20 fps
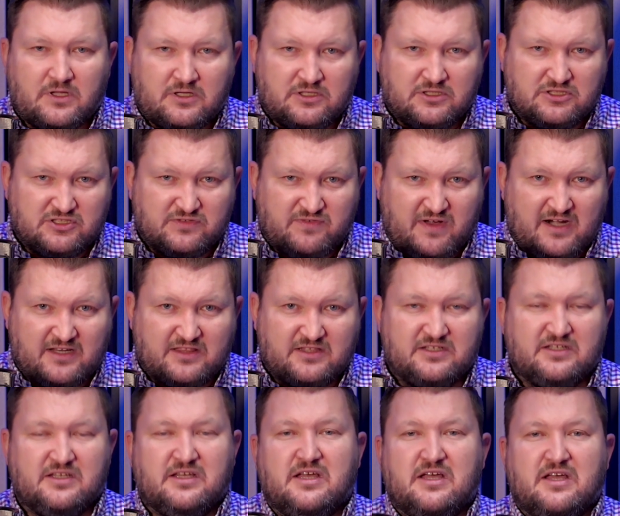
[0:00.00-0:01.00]

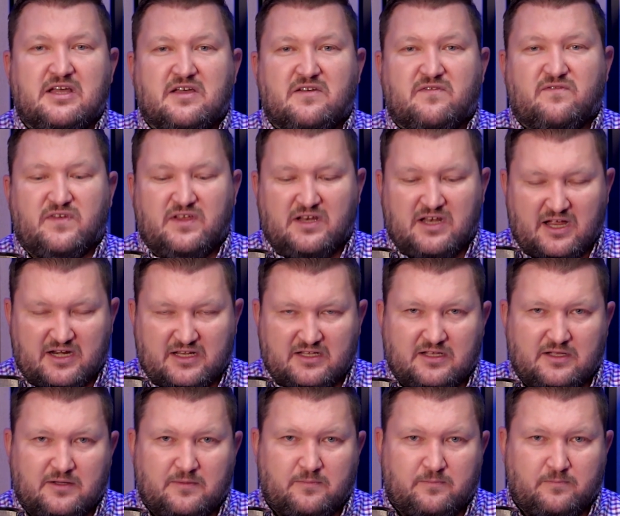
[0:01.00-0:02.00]
Czwarty filar
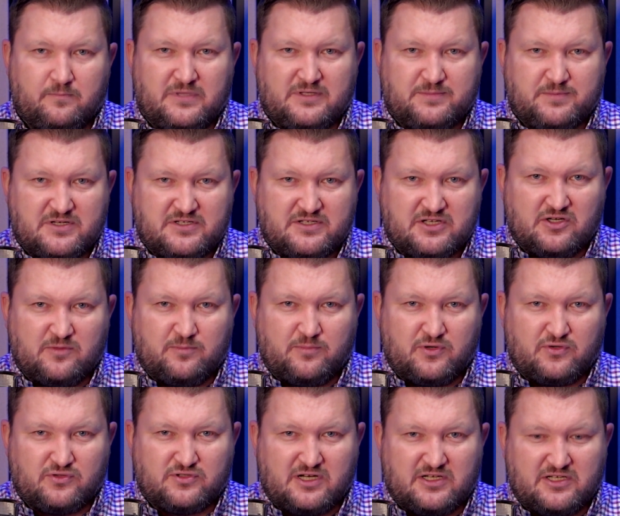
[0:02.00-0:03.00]
bezpiecznego
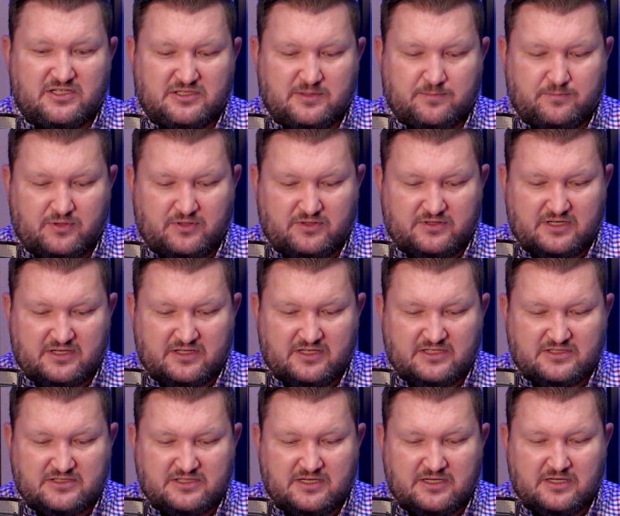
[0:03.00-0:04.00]
poruszania się po
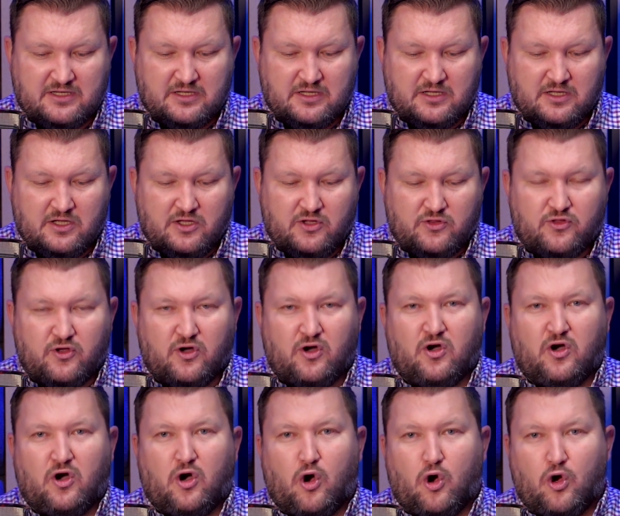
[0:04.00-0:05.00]
internecie to
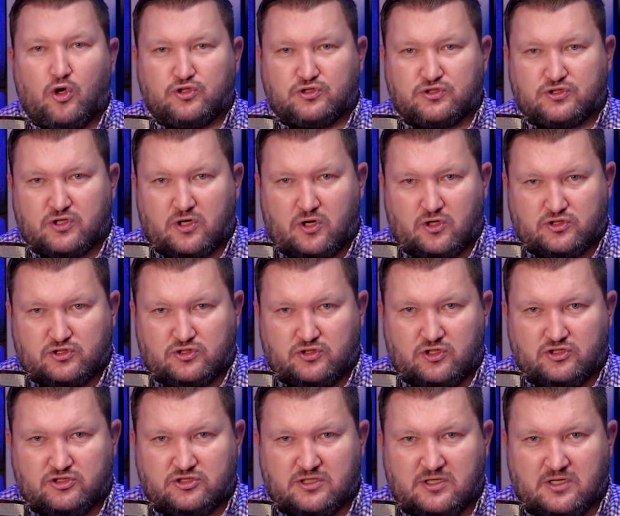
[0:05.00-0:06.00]

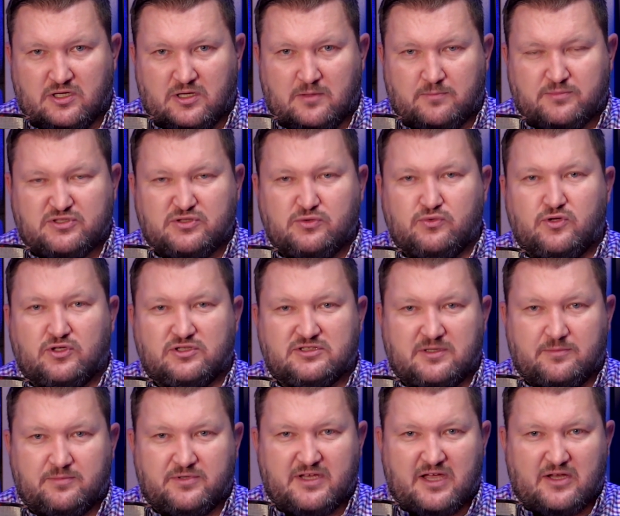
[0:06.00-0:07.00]
ostrożność przy
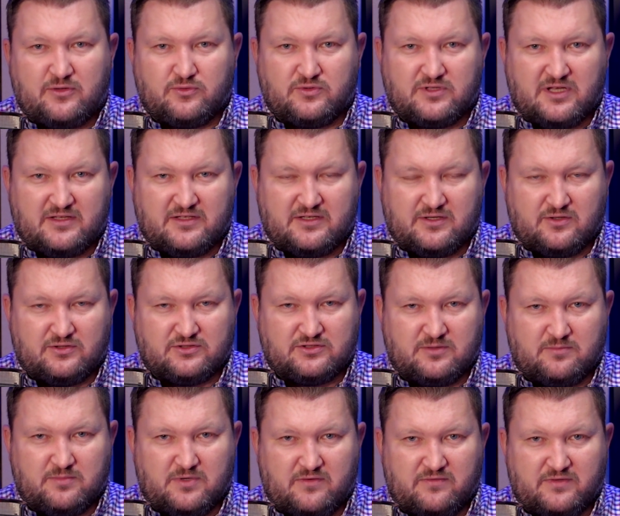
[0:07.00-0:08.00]
udostępnianiu danych
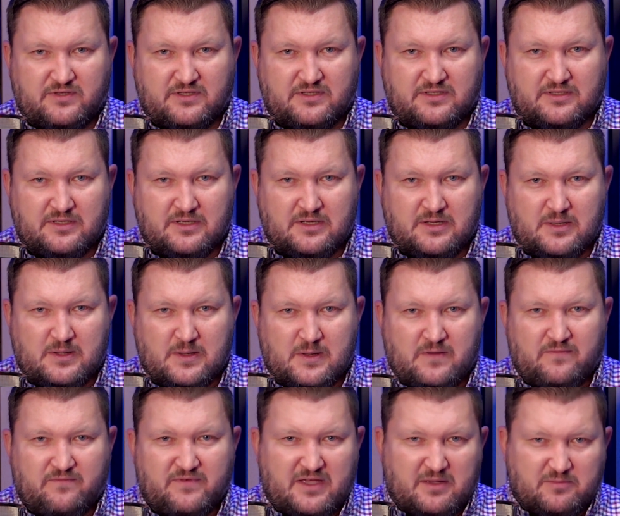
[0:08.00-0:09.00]
osobowych.
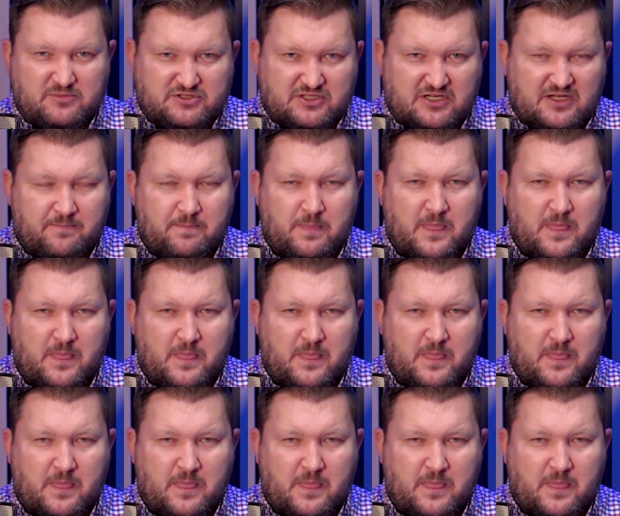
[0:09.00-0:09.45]
Wiem, że w